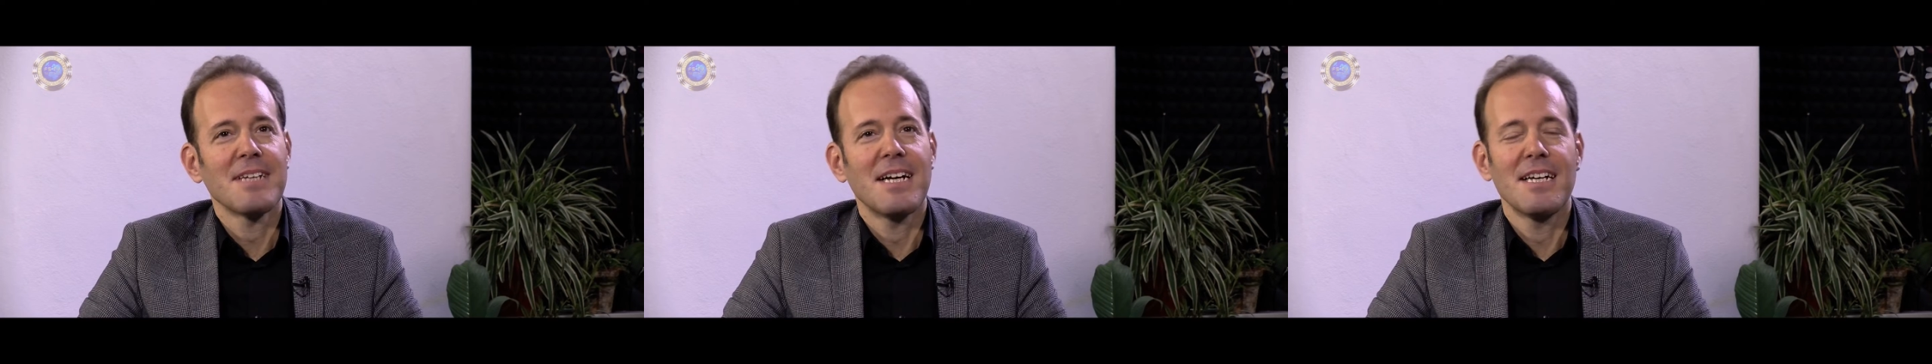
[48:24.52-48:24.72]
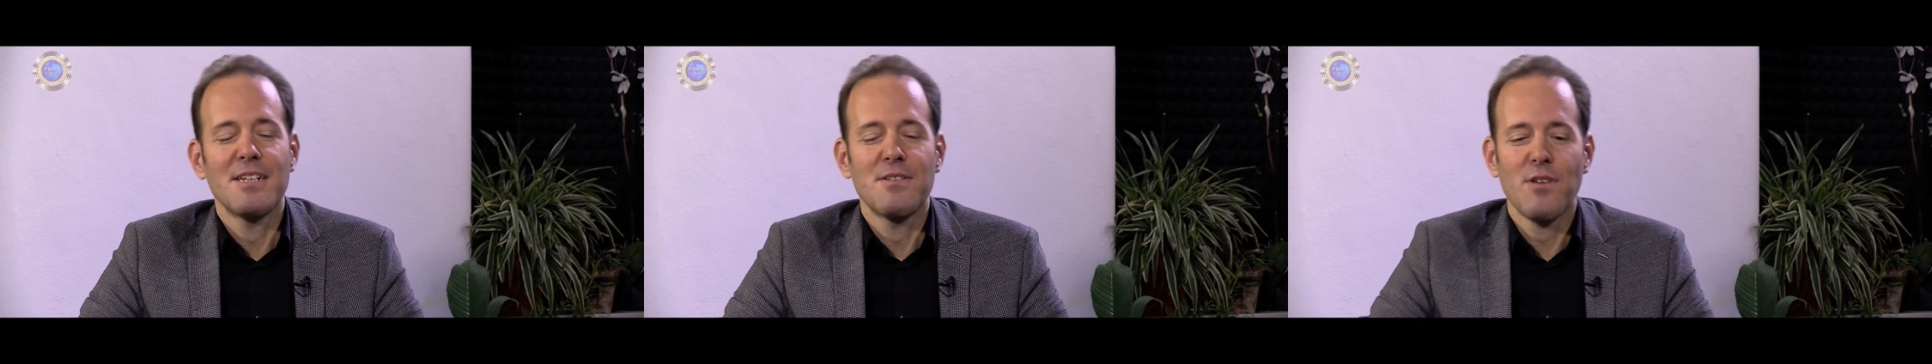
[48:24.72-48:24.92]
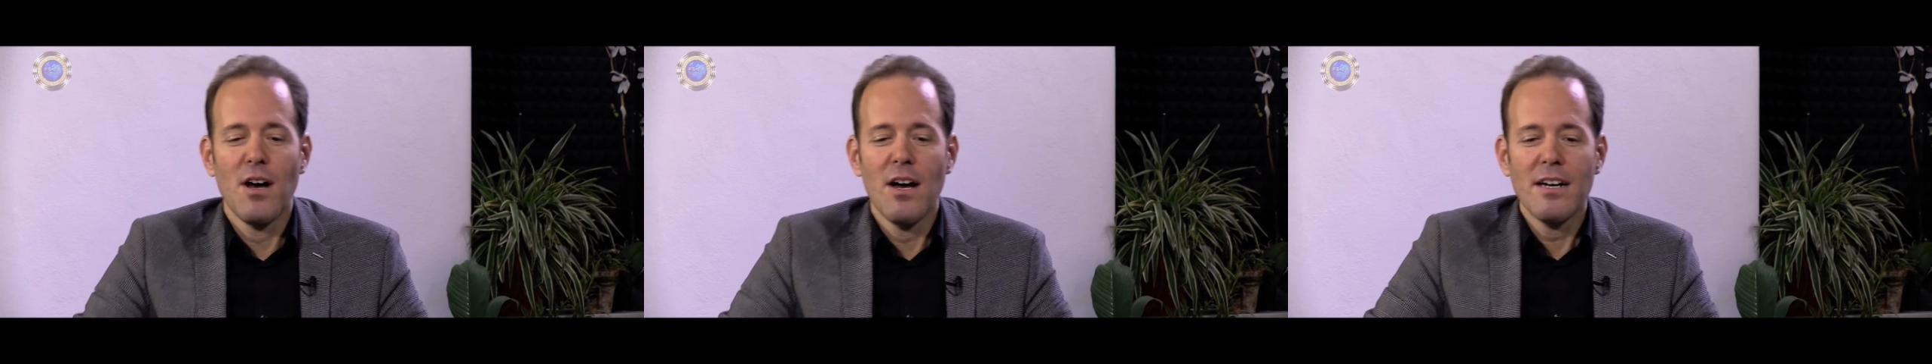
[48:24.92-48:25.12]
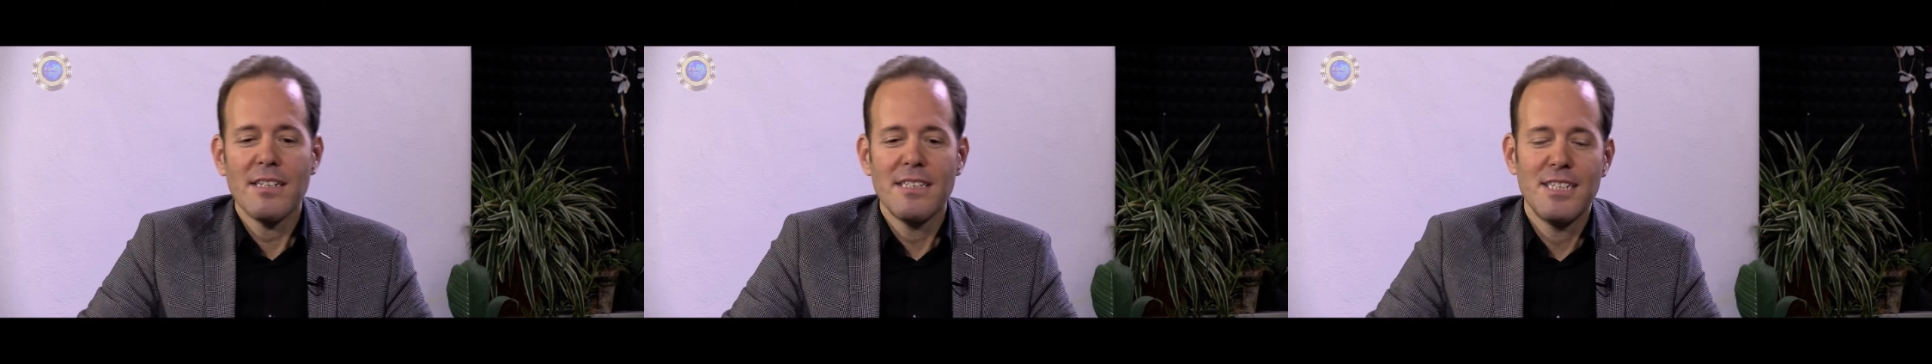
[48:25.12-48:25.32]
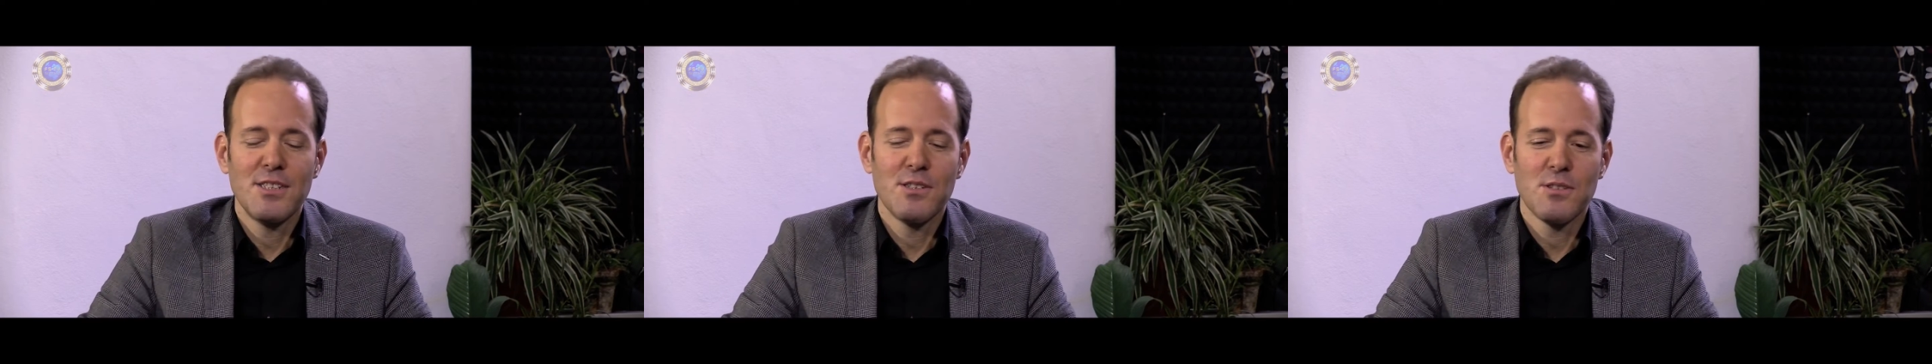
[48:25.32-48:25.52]
Eine
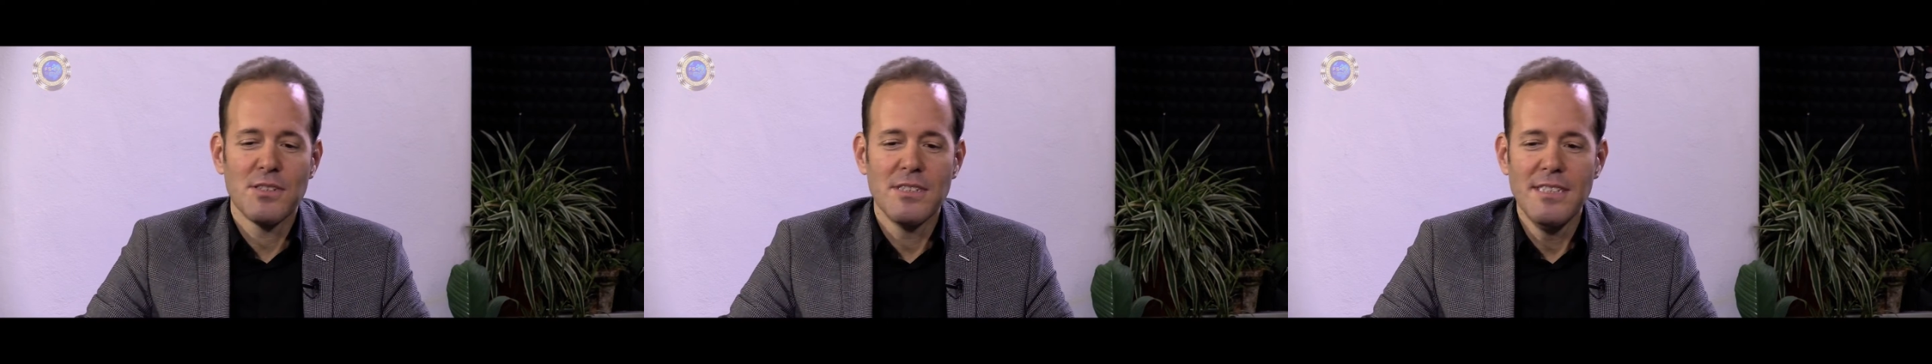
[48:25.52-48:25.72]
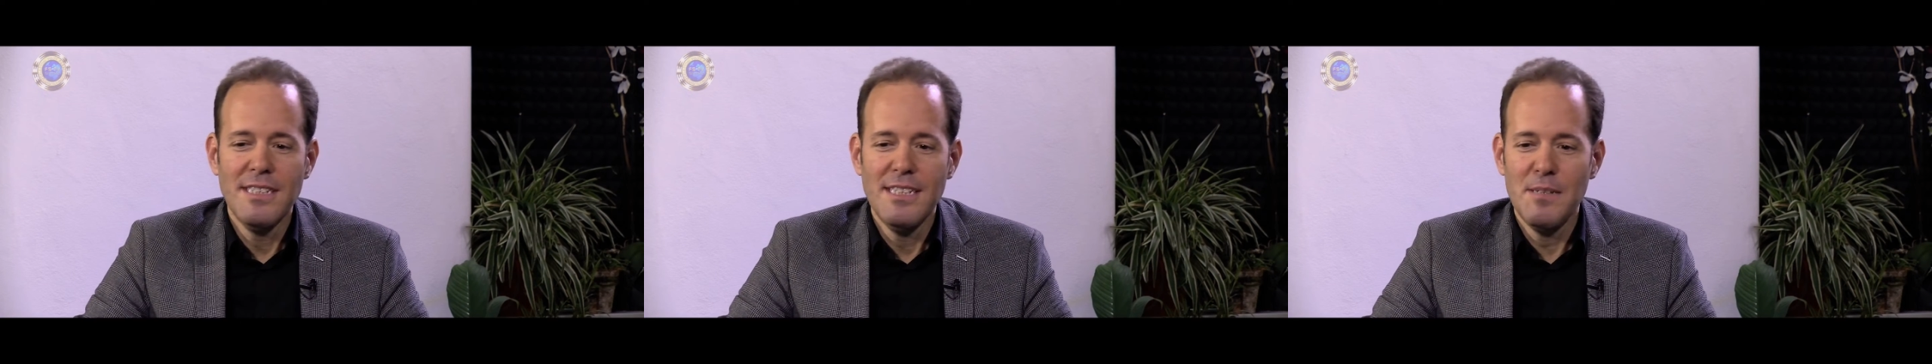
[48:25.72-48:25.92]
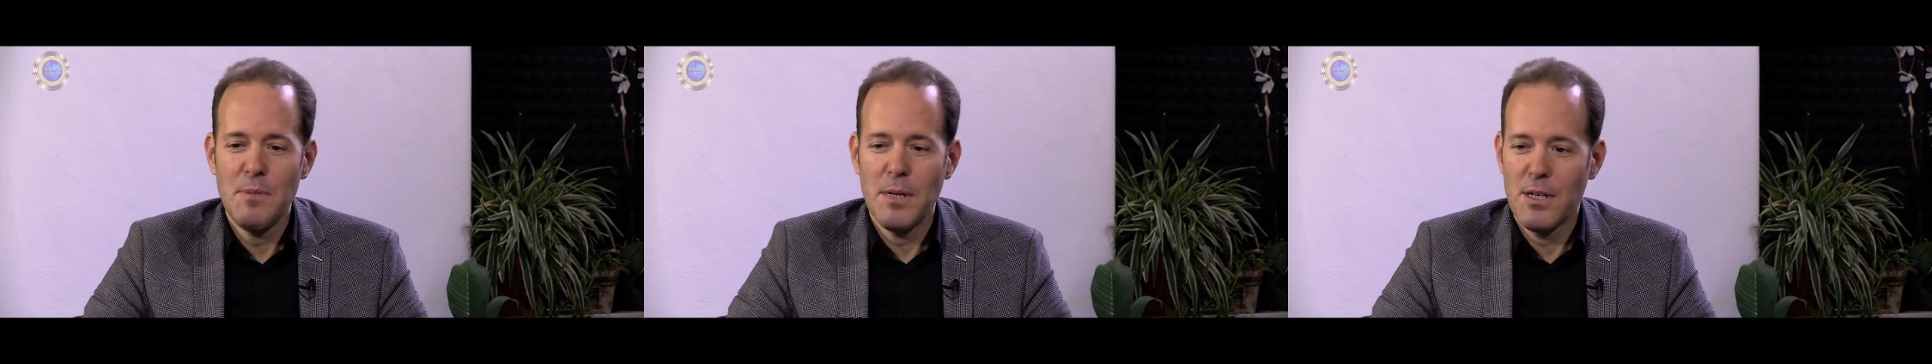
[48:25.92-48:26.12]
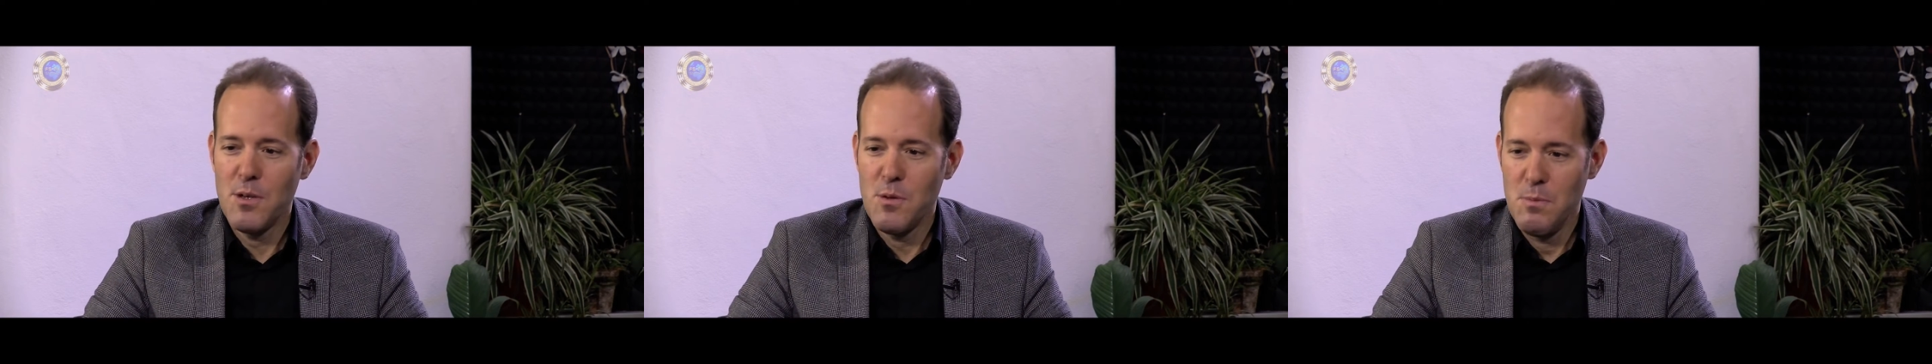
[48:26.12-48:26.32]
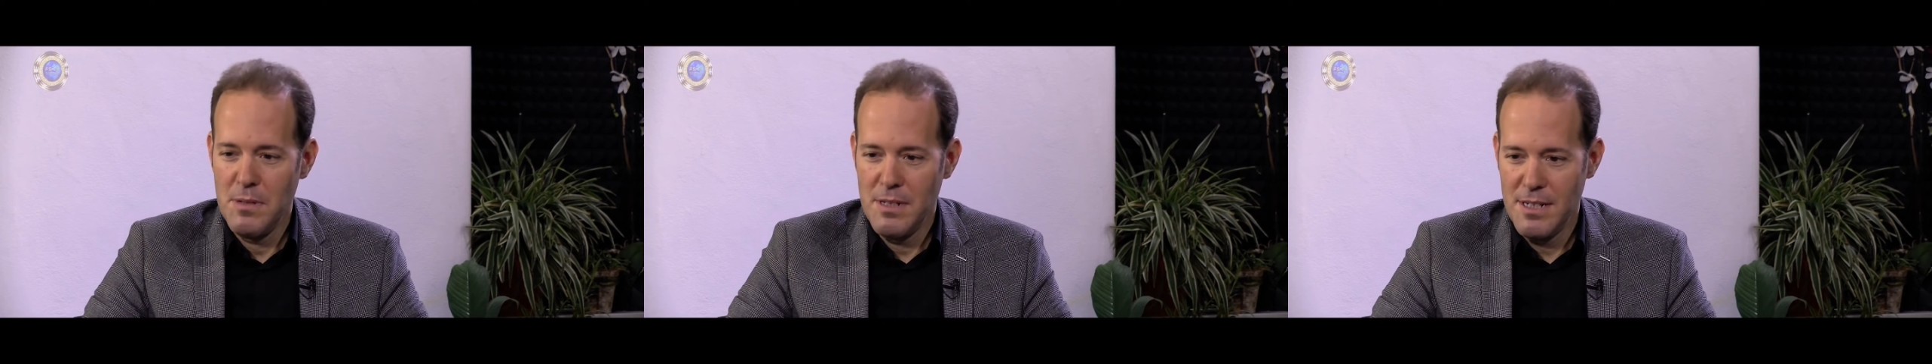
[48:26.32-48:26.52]
Frage, die ich noch nie
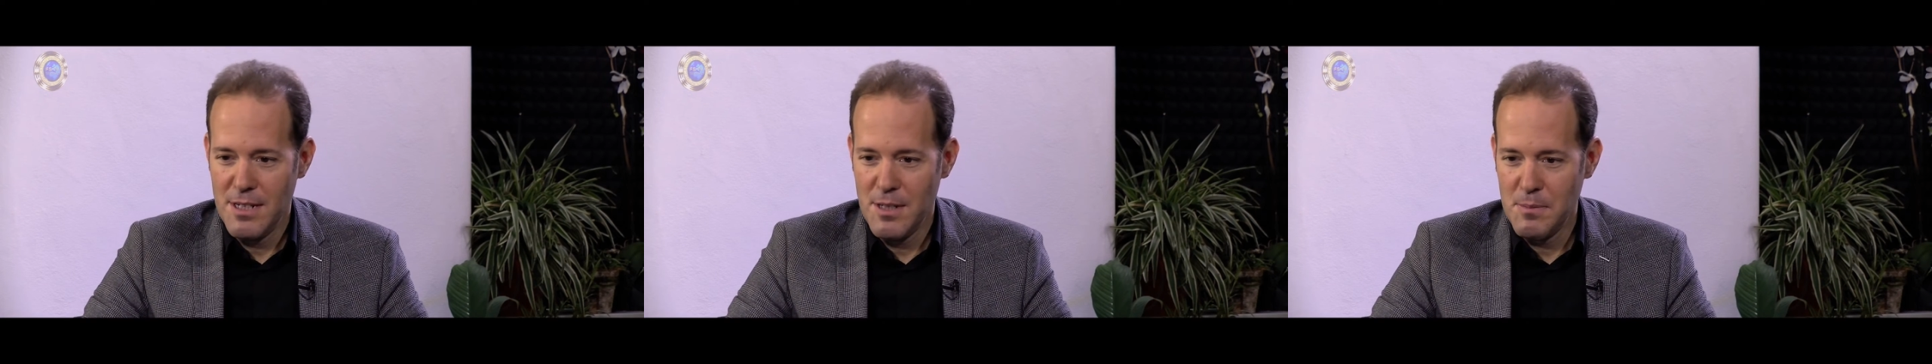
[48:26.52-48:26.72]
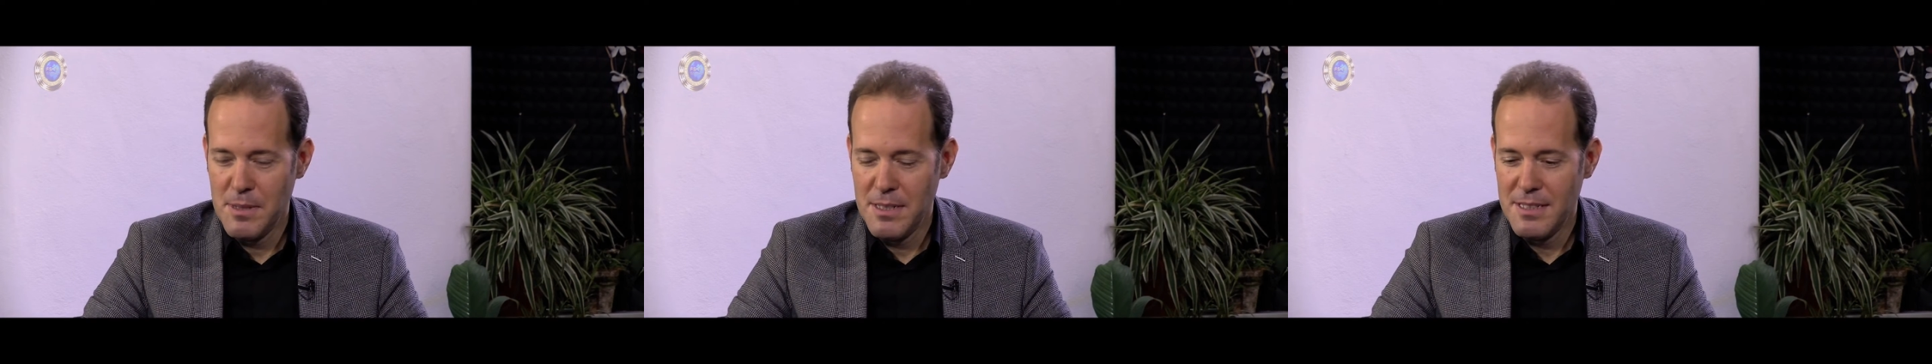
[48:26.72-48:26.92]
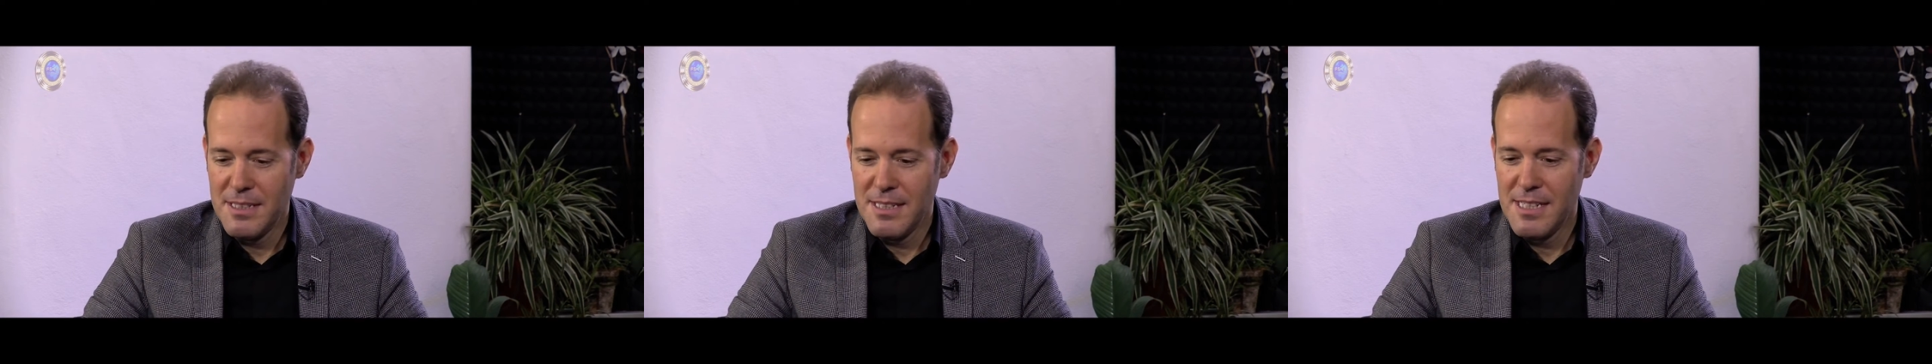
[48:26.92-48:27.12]
bekommen habe